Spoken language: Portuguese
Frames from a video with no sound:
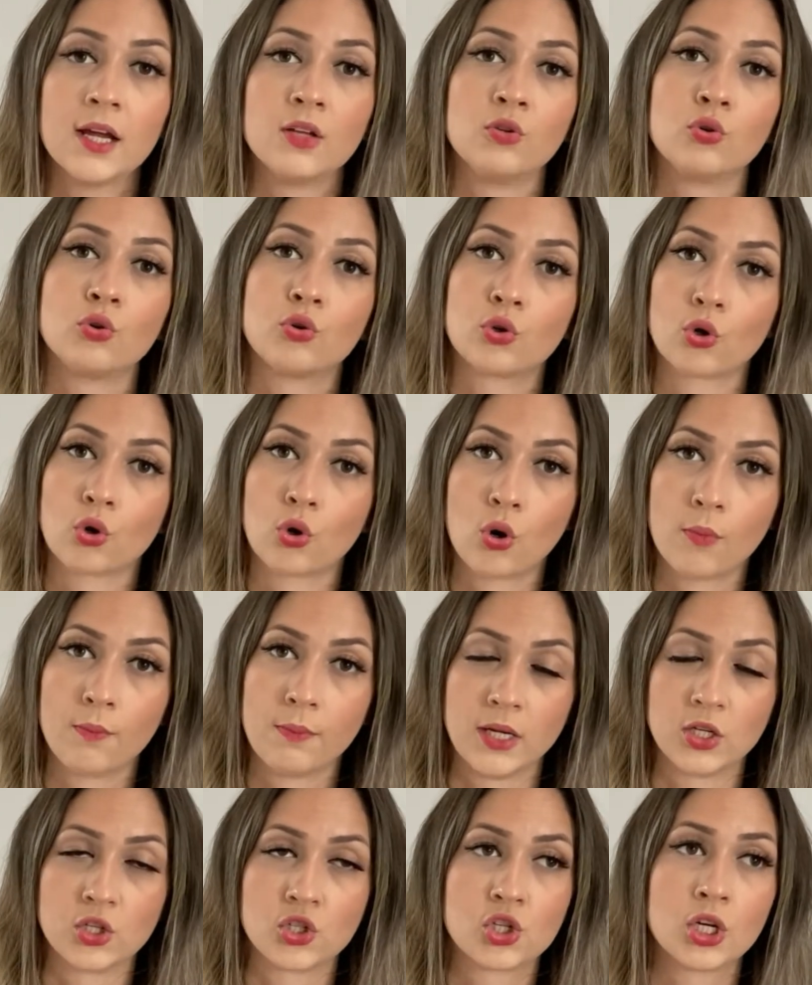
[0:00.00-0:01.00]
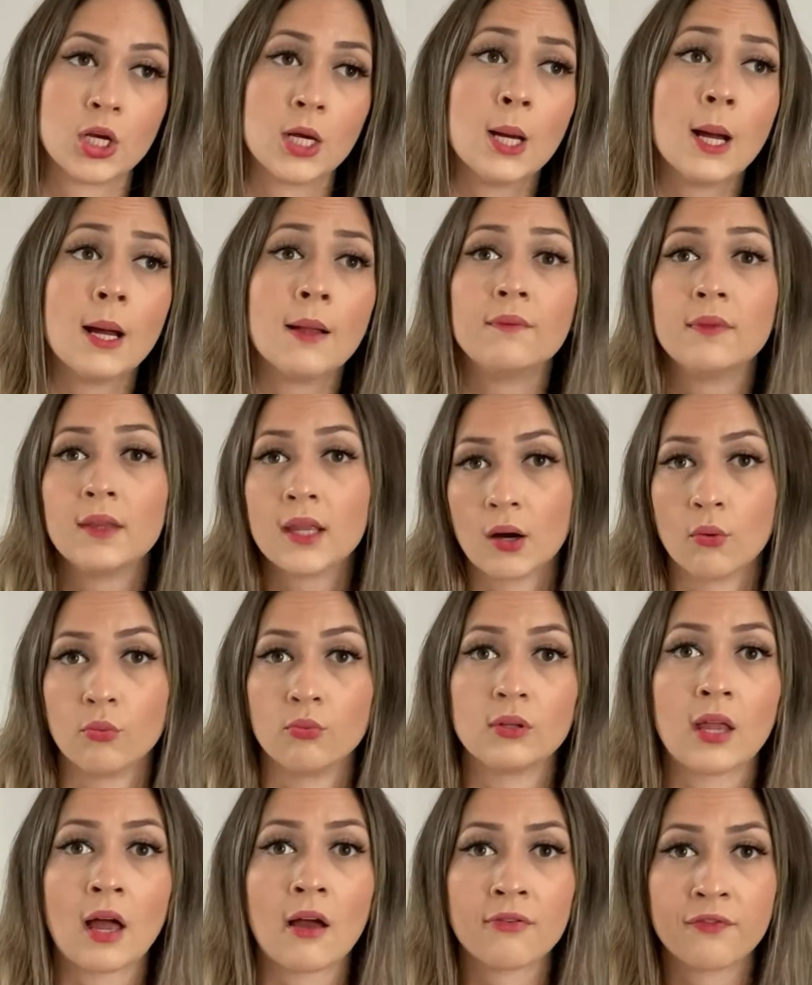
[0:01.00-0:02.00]
Do Crocobit. Não,
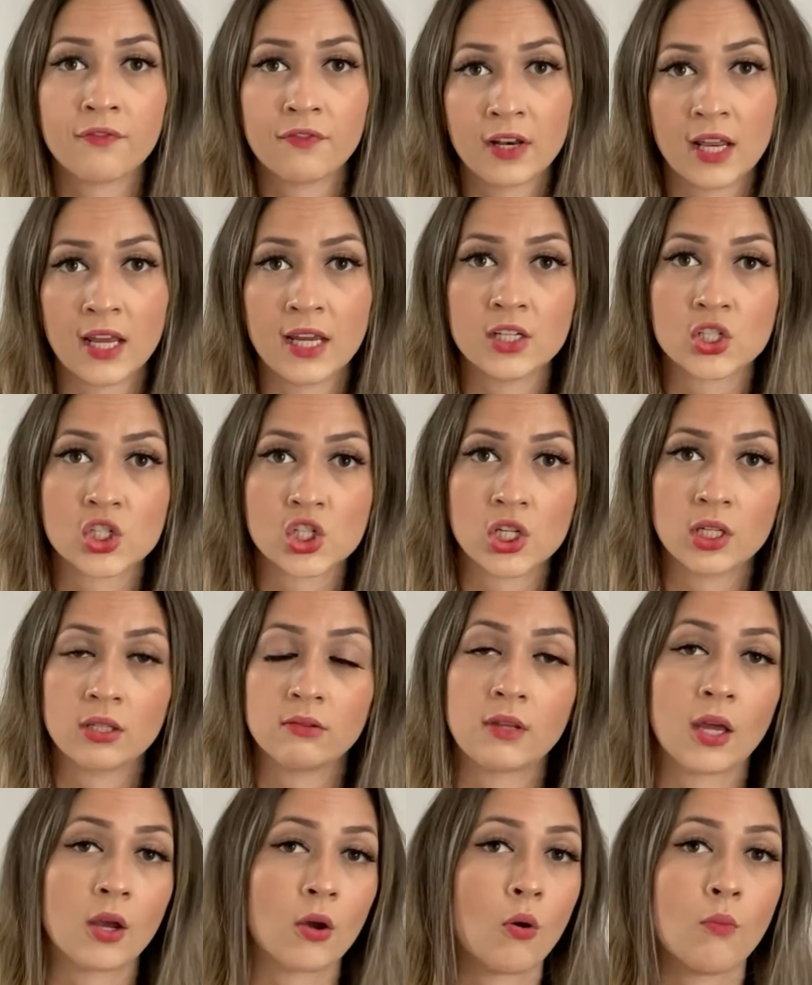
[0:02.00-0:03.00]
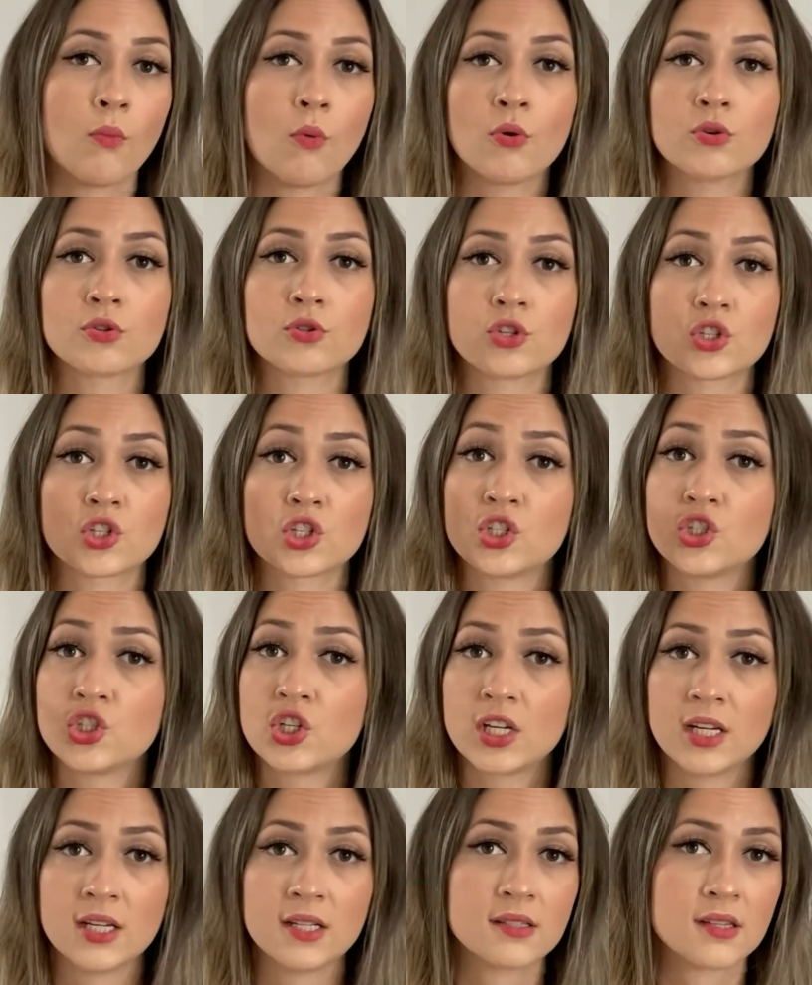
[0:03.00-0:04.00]
na frente tem almoços de
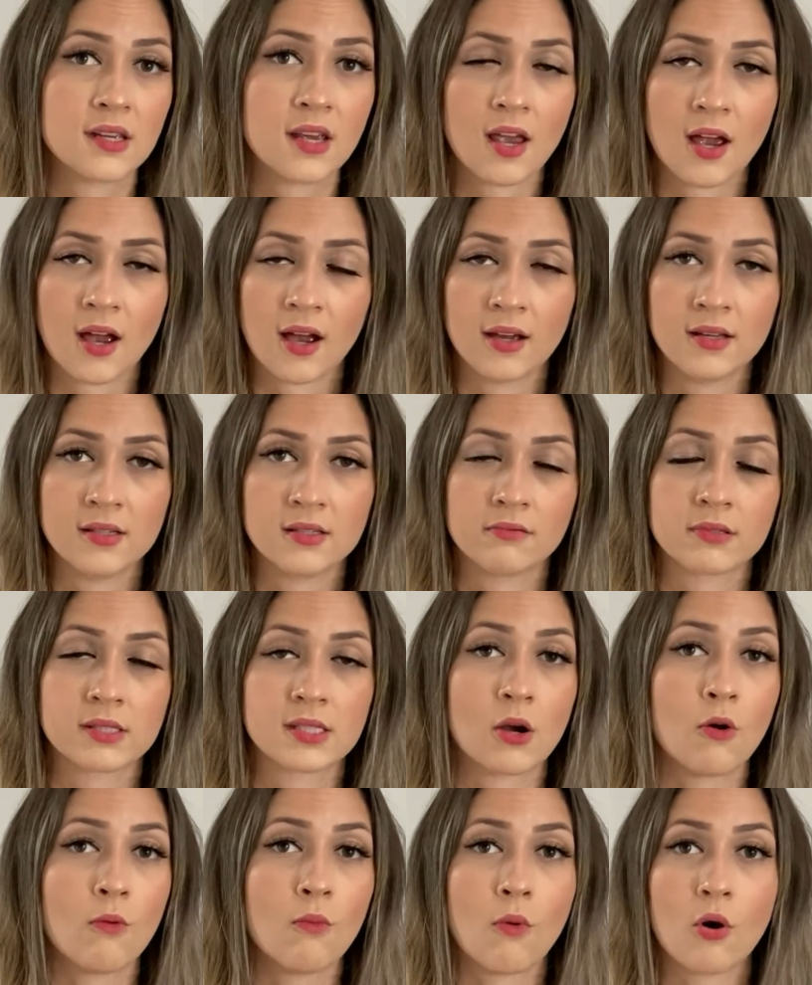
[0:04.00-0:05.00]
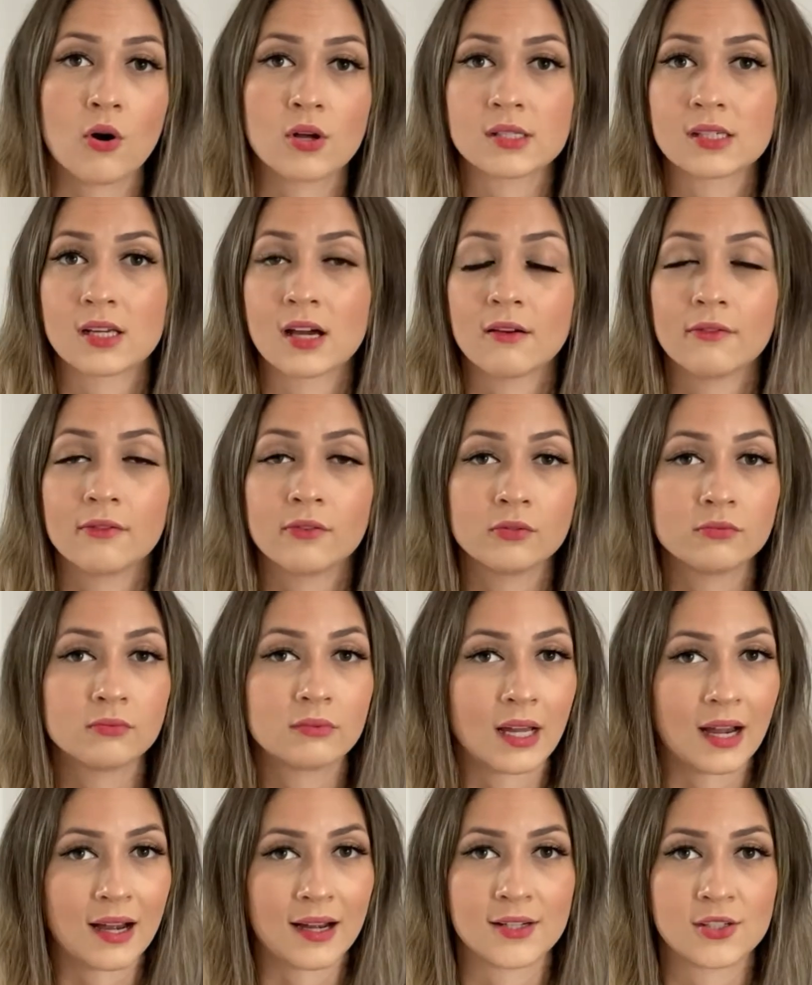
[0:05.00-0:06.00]
15 reais, você almoça à
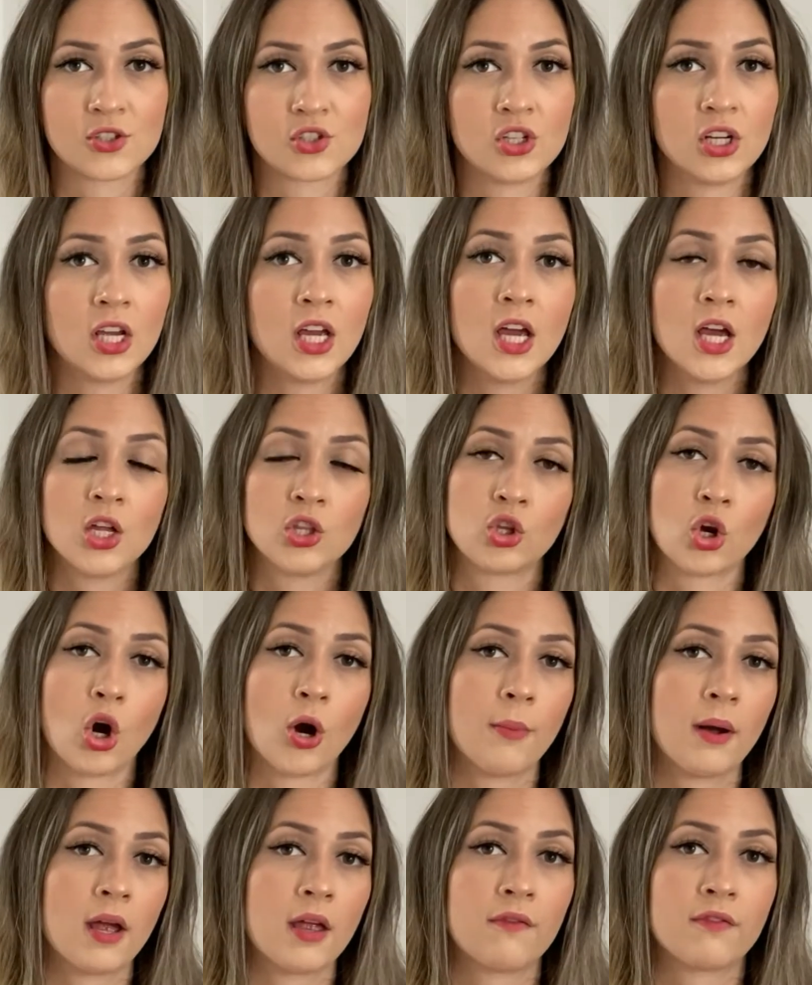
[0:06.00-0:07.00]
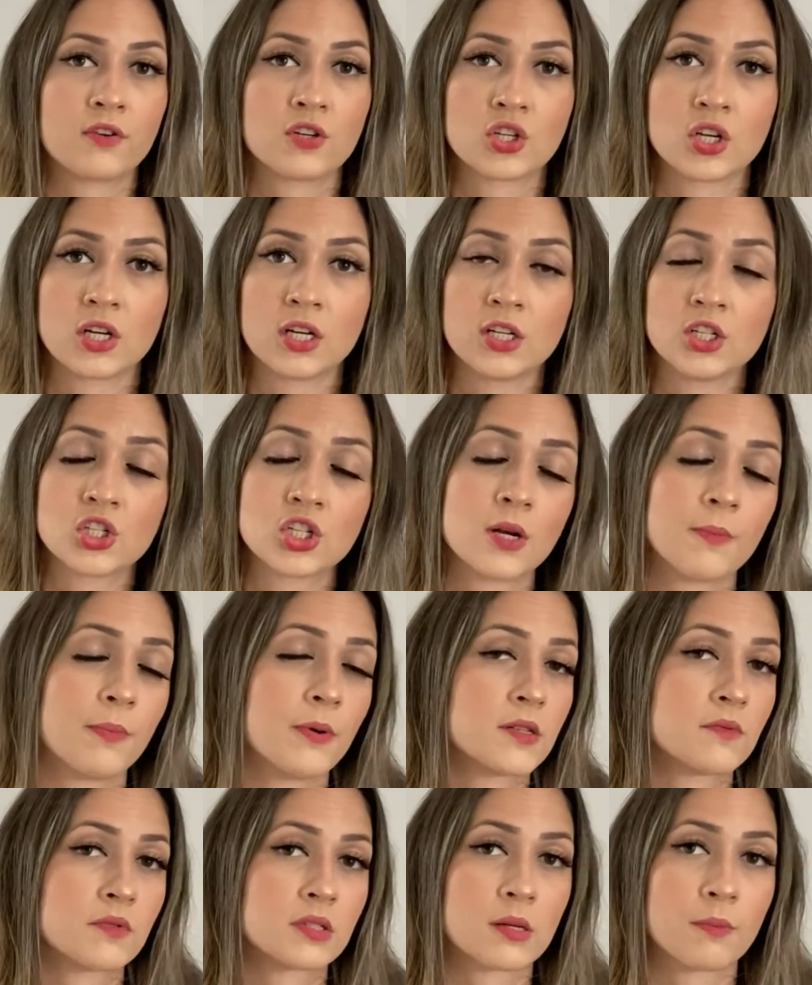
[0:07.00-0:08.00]
vontade, toma refrigerante,
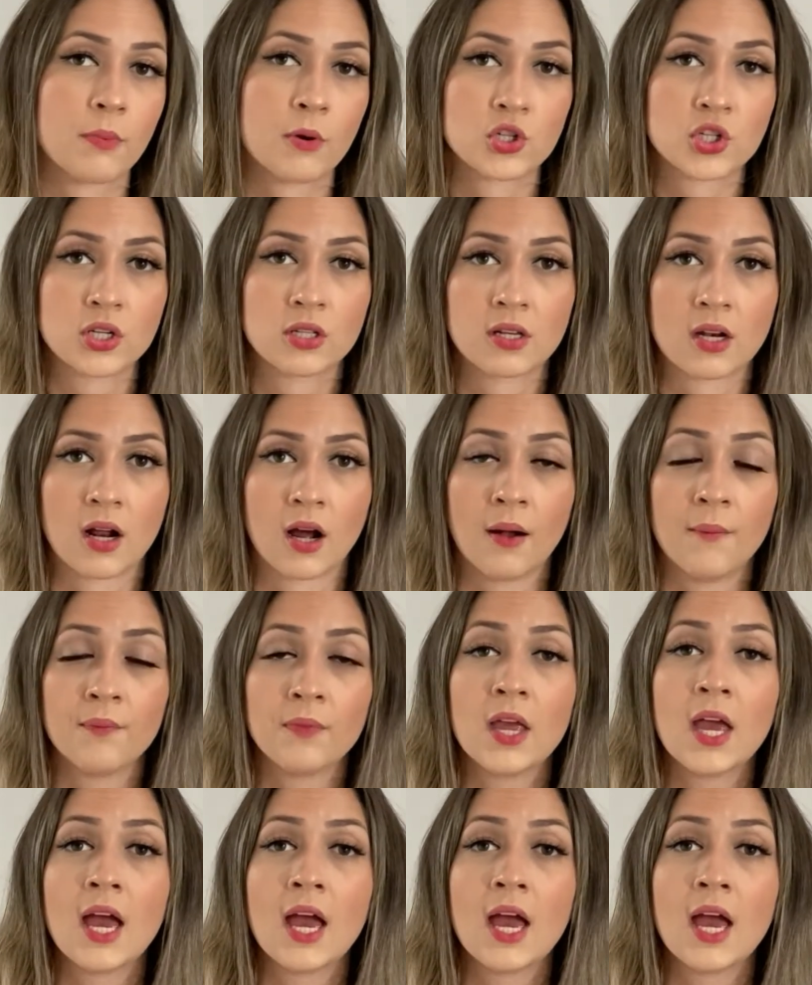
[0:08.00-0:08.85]
depois você pode entrar.